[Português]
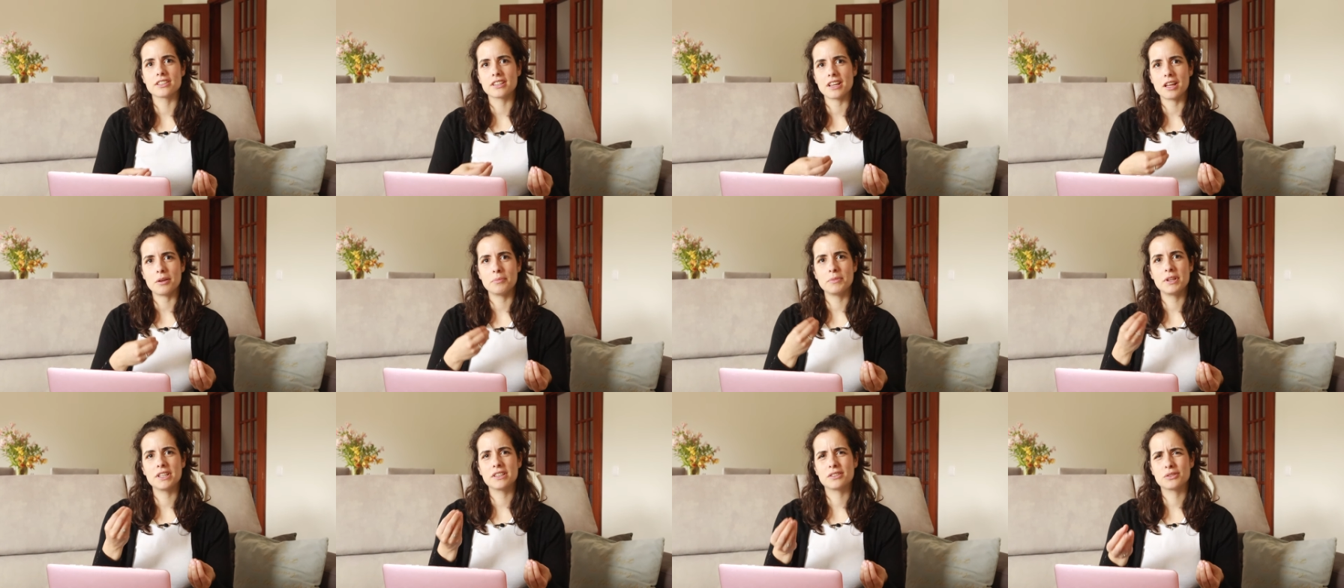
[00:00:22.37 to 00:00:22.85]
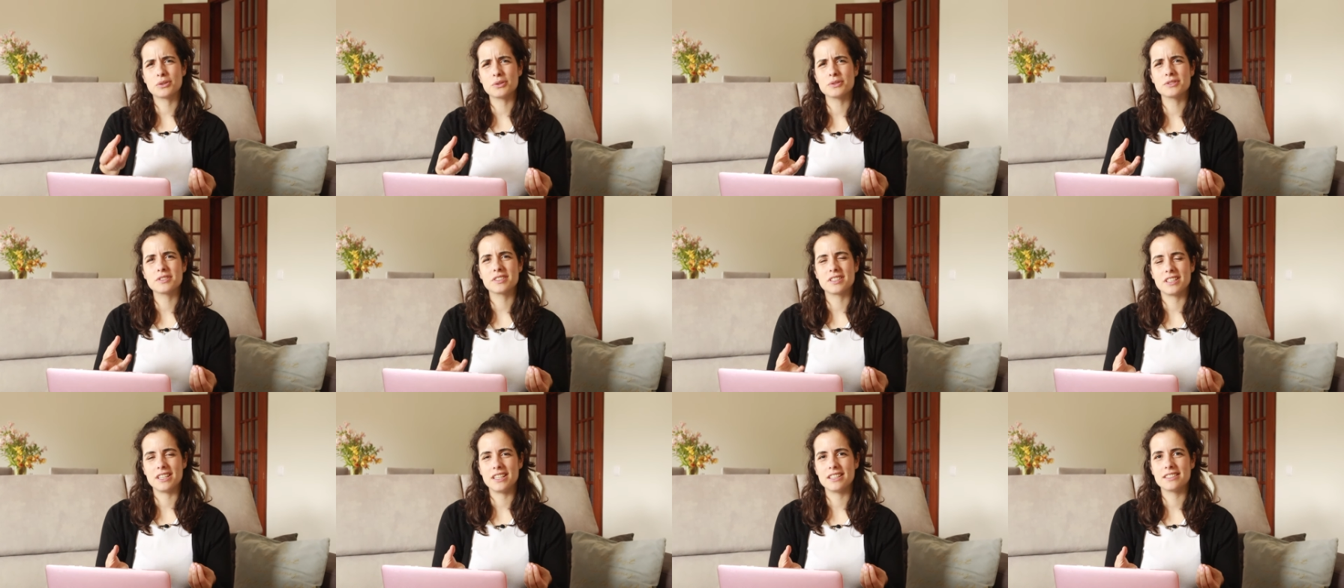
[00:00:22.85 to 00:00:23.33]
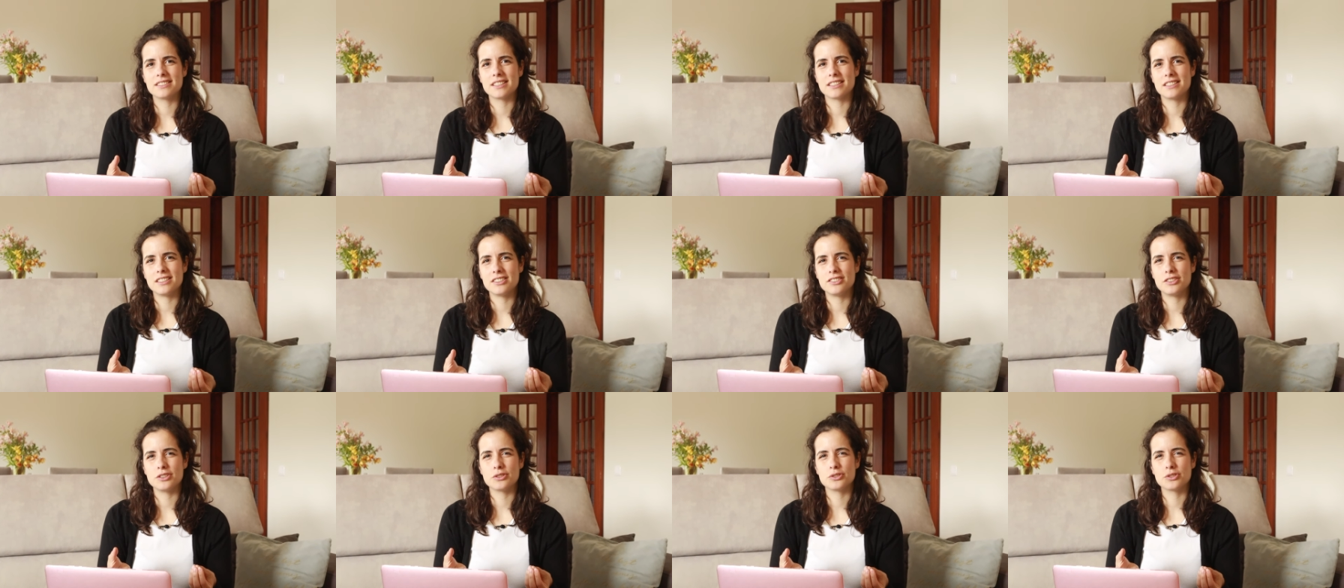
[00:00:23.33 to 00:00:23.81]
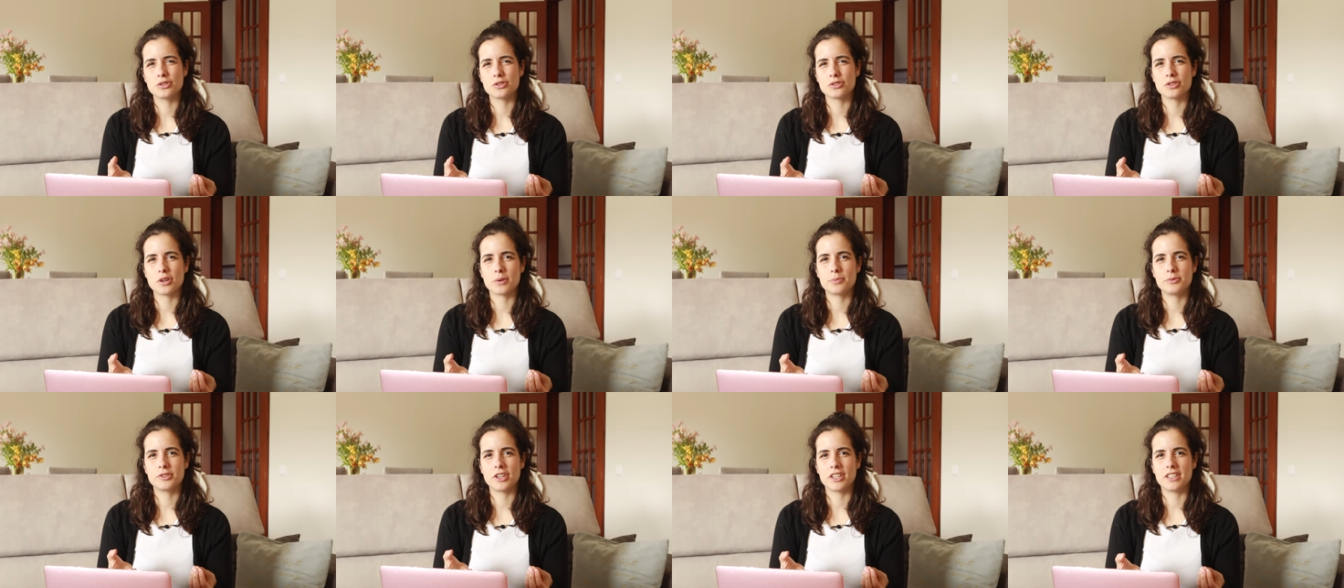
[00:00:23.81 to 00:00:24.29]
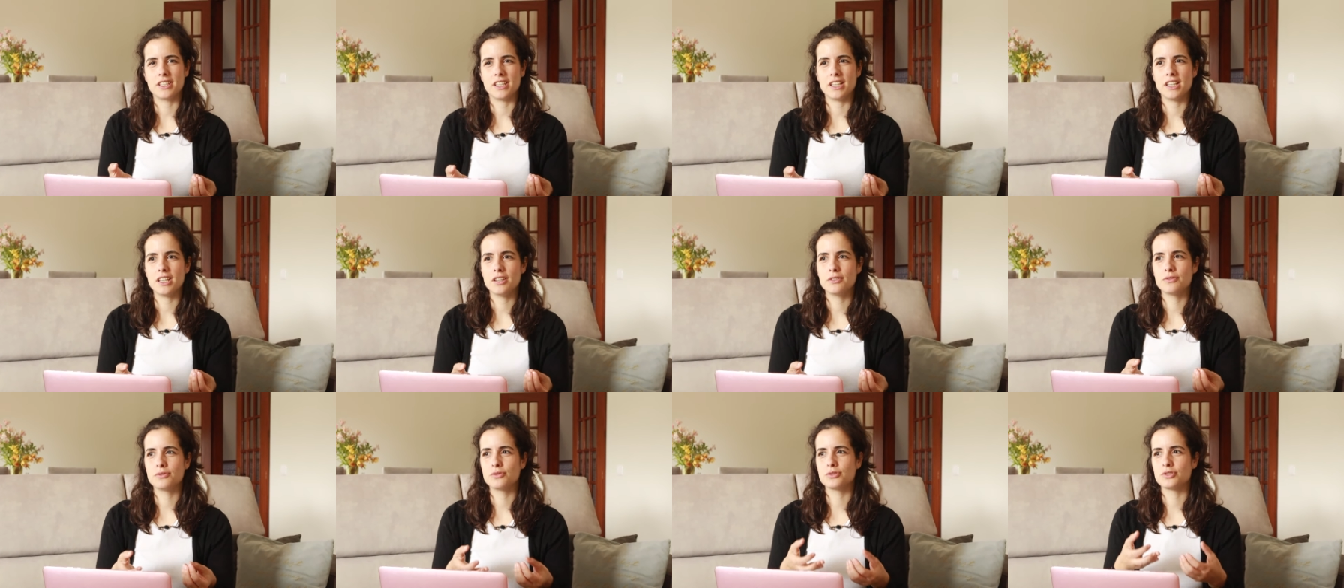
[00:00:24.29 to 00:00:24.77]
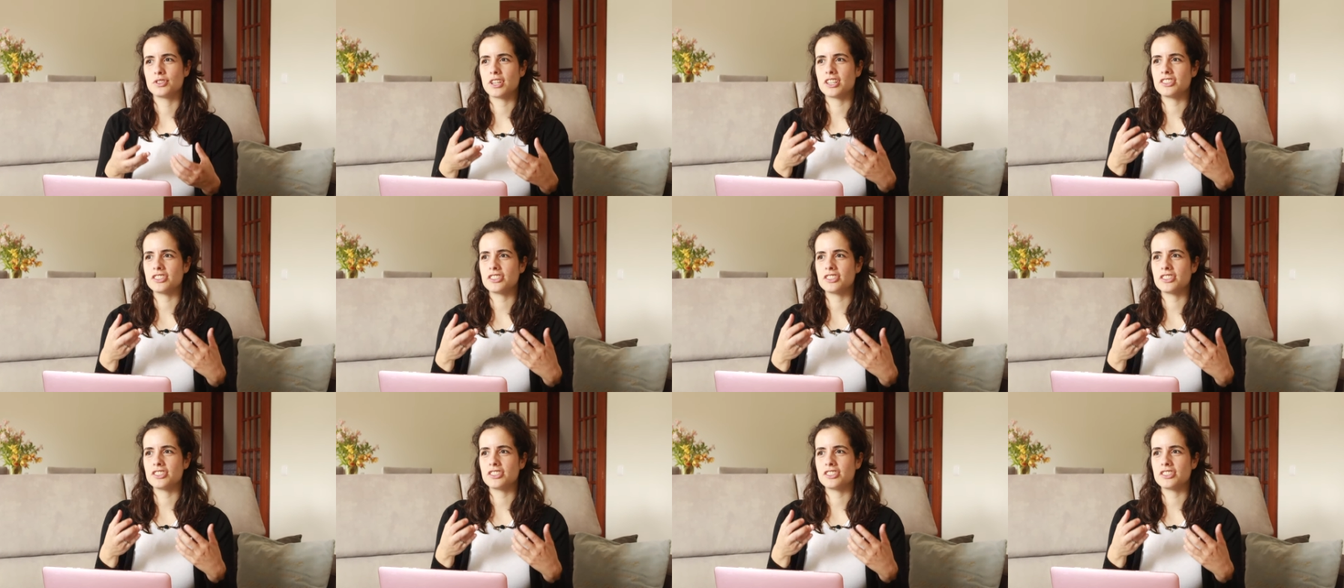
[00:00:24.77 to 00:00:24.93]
realmente conseguires atingir os teus objetivos?